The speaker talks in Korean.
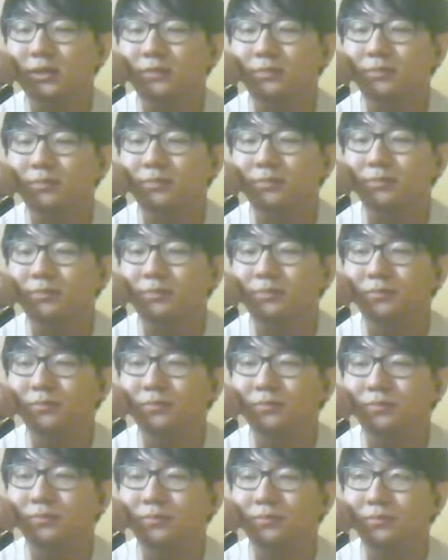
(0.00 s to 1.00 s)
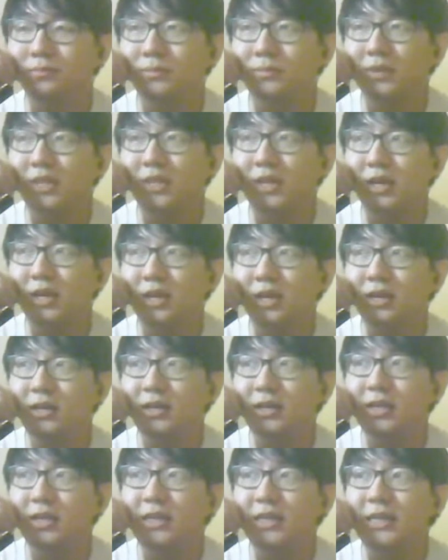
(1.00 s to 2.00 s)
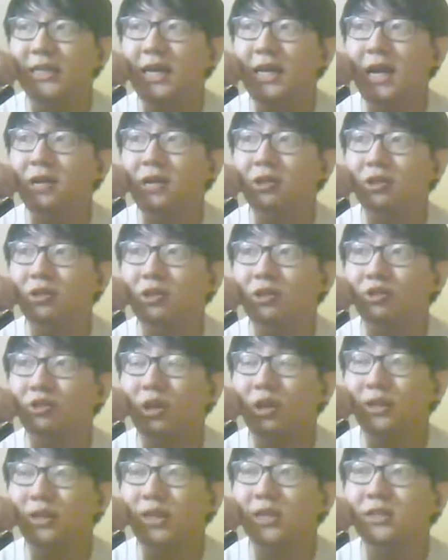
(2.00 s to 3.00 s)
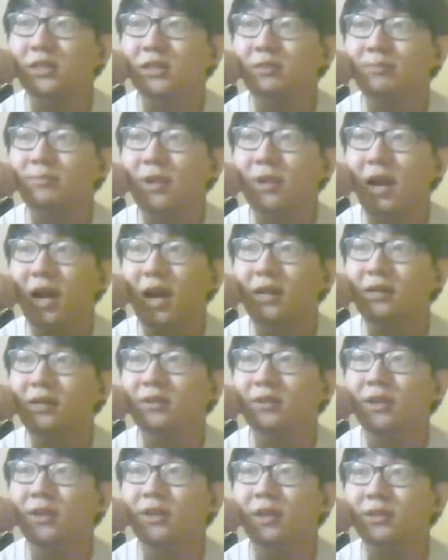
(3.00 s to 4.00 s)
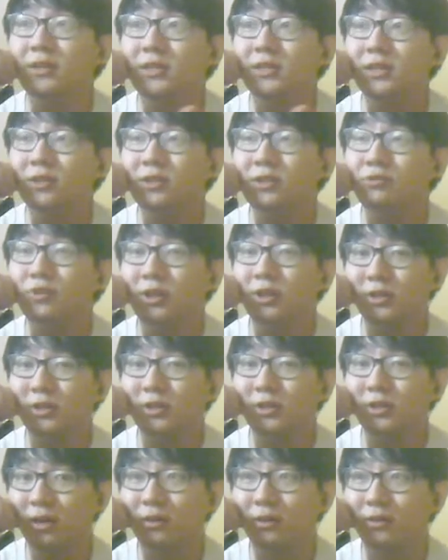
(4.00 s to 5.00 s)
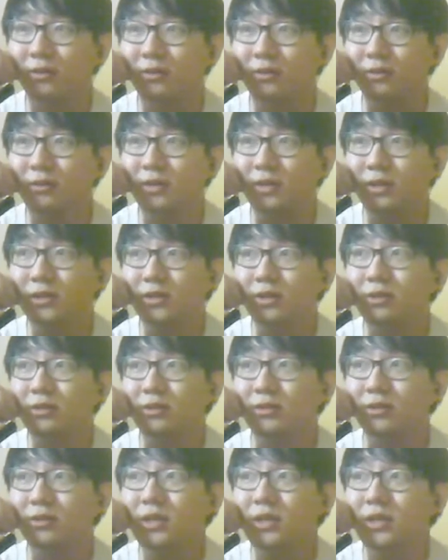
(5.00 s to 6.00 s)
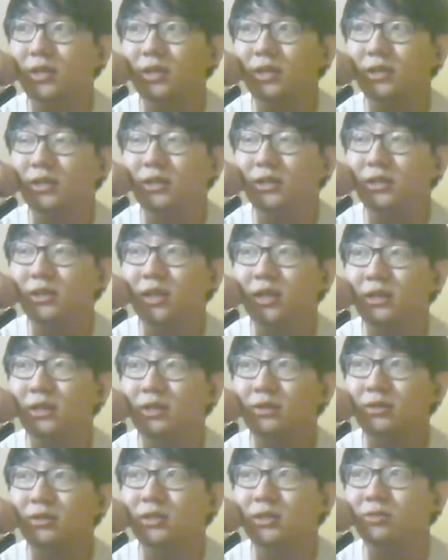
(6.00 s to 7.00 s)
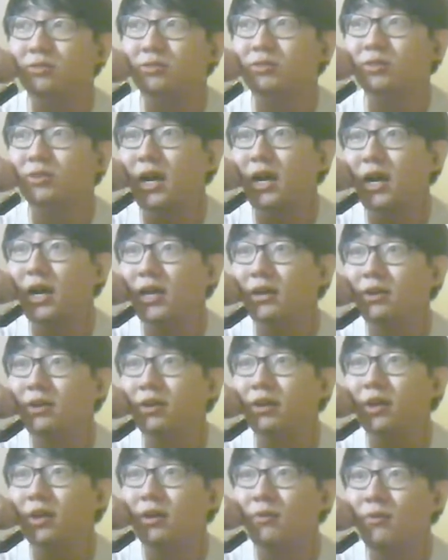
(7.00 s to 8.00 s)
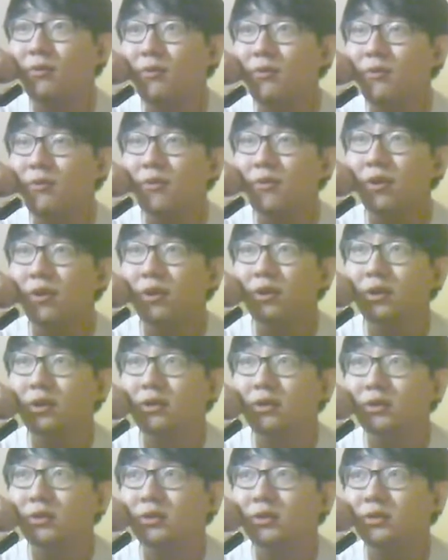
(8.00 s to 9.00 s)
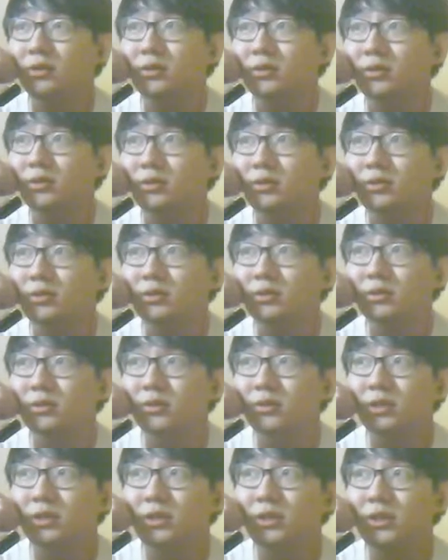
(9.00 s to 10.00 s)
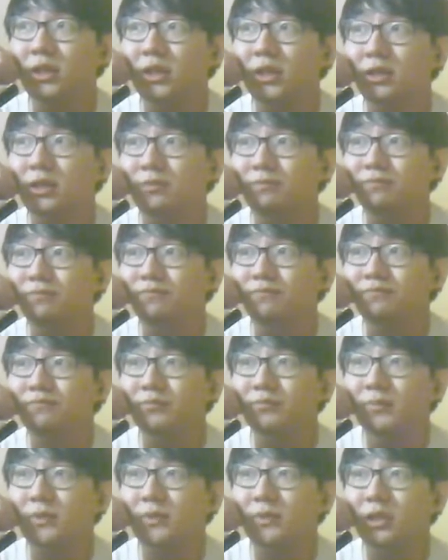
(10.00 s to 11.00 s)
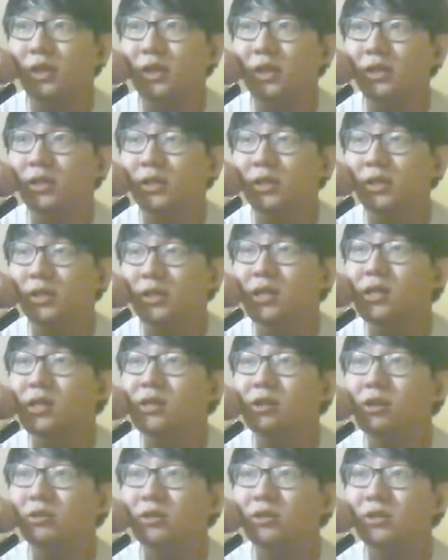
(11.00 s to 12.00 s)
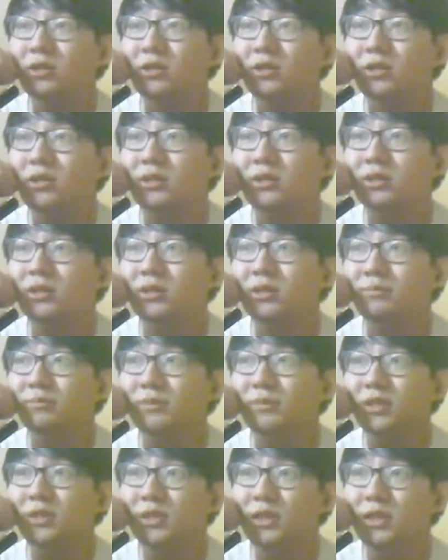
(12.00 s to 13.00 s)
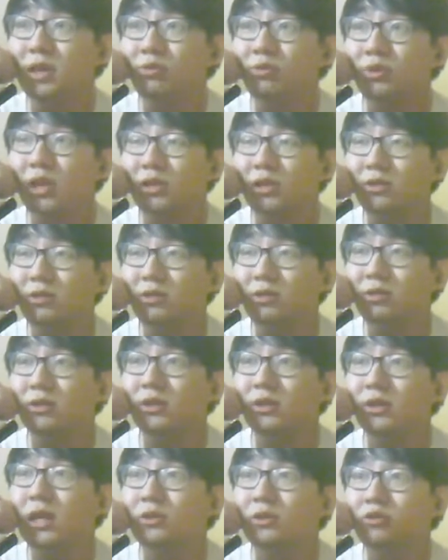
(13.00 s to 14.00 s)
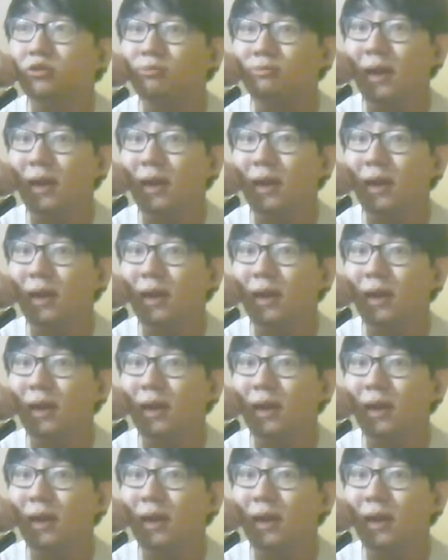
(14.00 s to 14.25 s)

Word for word: 음, 제가 2학년이 될 때쯤에 알게 된 친구였어요. 그래서 그때 그 친구를 알게 되고 그 이제 한 1년쯤 지나고 나서 그때 좀